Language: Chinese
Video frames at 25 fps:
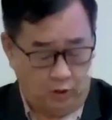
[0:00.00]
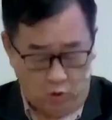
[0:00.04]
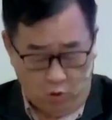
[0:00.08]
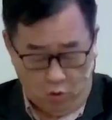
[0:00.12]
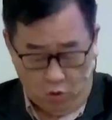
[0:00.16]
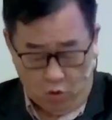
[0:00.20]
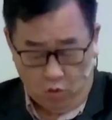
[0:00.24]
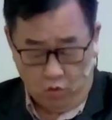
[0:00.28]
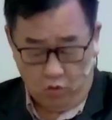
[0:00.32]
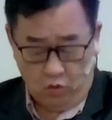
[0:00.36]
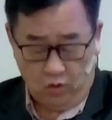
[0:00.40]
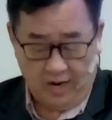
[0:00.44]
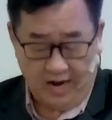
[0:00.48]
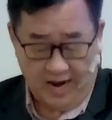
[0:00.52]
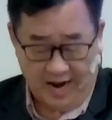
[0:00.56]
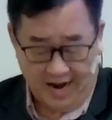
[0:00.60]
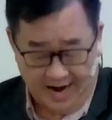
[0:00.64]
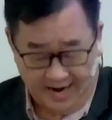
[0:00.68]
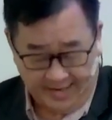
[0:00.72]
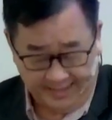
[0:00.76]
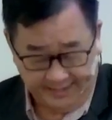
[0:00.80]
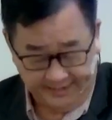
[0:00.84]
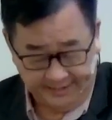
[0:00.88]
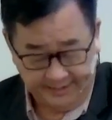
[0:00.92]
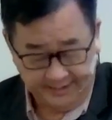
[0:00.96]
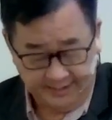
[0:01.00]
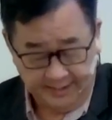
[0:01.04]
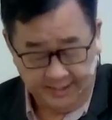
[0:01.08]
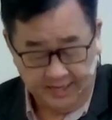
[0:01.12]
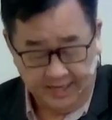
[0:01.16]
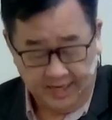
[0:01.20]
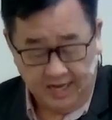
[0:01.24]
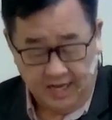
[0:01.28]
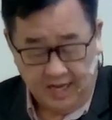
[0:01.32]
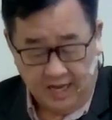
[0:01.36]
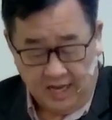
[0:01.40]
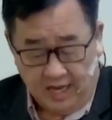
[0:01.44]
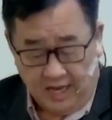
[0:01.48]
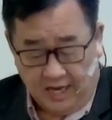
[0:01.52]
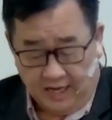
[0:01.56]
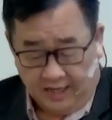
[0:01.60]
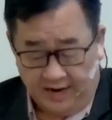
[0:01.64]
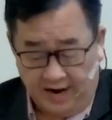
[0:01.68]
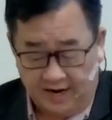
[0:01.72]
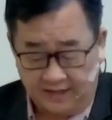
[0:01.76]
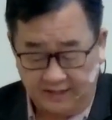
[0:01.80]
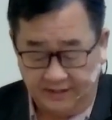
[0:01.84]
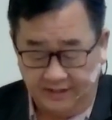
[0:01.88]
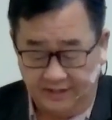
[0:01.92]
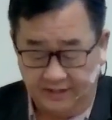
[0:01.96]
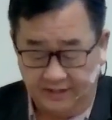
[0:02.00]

红海，让以